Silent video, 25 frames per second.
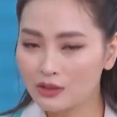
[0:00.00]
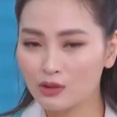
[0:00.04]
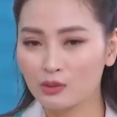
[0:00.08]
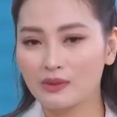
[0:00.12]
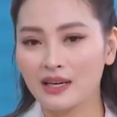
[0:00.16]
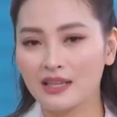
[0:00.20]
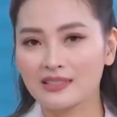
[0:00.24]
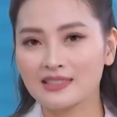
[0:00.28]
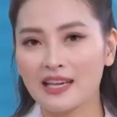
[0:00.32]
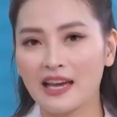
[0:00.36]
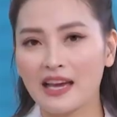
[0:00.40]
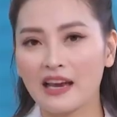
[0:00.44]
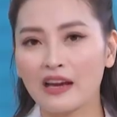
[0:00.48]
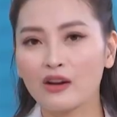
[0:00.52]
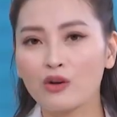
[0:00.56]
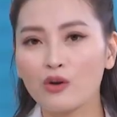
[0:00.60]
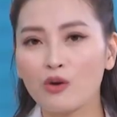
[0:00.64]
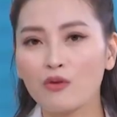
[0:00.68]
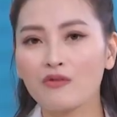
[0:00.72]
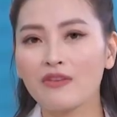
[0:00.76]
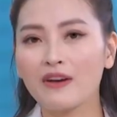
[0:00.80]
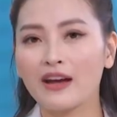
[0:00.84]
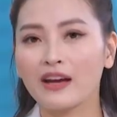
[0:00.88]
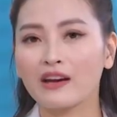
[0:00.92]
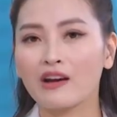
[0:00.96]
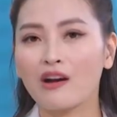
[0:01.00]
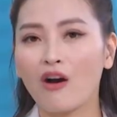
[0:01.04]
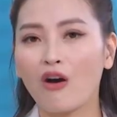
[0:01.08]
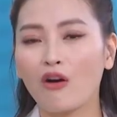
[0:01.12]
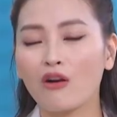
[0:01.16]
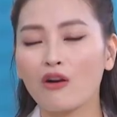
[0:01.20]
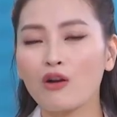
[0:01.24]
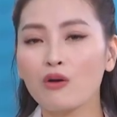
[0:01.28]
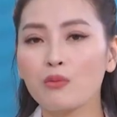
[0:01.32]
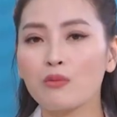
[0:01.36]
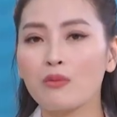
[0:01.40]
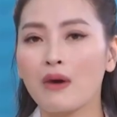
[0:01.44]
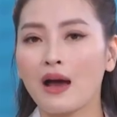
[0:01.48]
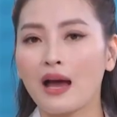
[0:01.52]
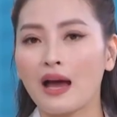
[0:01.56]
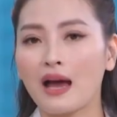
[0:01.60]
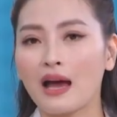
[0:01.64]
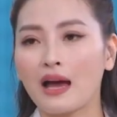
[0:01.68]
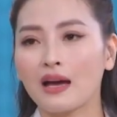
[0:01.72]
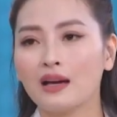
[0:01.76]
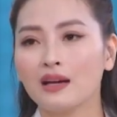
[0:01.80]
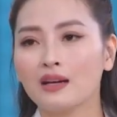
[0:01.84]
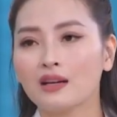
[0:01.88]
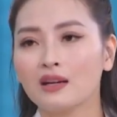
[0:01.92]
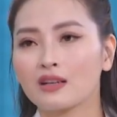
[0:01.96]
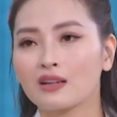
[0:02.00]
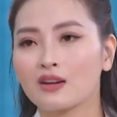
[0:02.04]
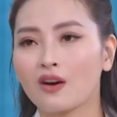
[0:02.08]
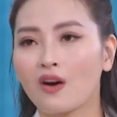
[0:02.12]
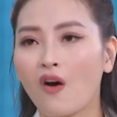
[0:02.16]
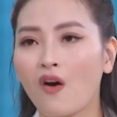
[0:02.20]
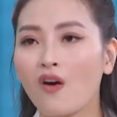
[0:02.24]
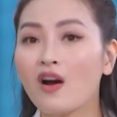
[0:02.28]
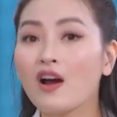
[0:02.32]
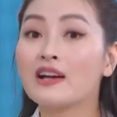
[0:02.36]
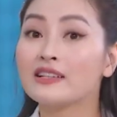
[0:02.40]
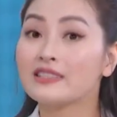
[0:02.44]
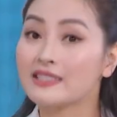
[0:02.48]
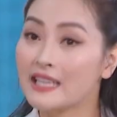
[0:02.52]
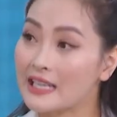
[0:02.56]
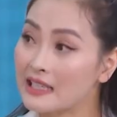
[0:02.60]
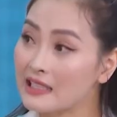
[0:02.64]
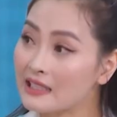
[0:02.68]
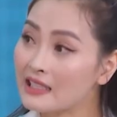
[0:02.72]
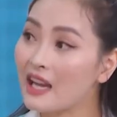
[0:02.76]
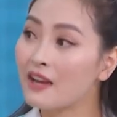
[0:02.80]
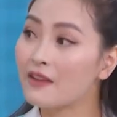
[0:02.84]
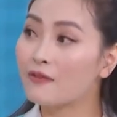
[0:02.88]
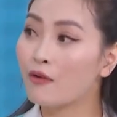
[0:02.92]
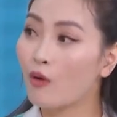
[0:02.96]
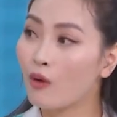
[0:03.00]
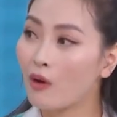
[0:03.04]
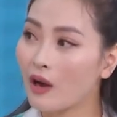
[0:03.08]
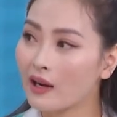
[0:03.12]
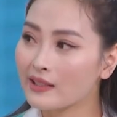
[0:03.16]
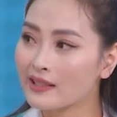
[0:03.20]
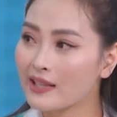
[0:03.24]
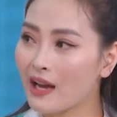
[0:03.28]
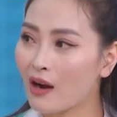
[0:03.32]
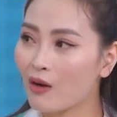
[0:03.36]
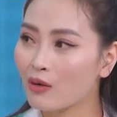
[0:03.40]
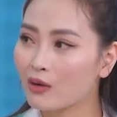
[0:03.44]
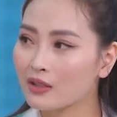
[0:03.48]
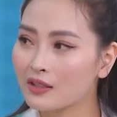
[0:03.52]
Chúng ta sẽ cũng phải có lúc mà có nghề chính, nghề phụ khác nhau.